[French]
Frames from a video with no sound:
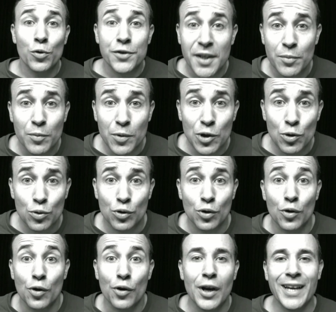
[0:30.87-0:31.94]
Onzième minute,
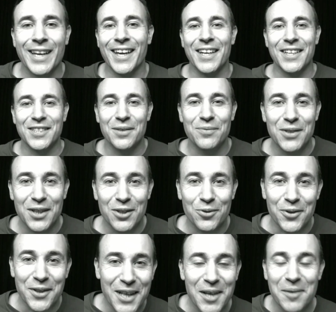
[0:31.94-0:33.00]
euh, la créativité de
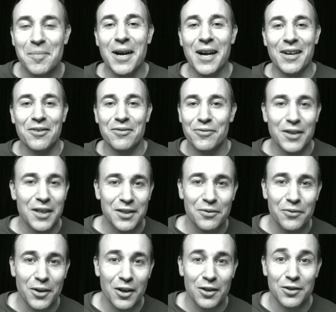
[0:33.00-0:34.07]
Neymar fait la
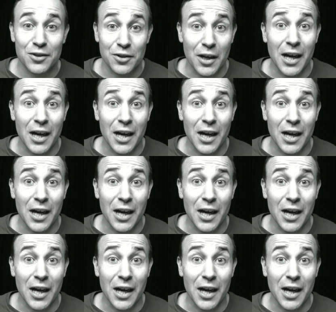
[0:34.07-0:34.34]
différence.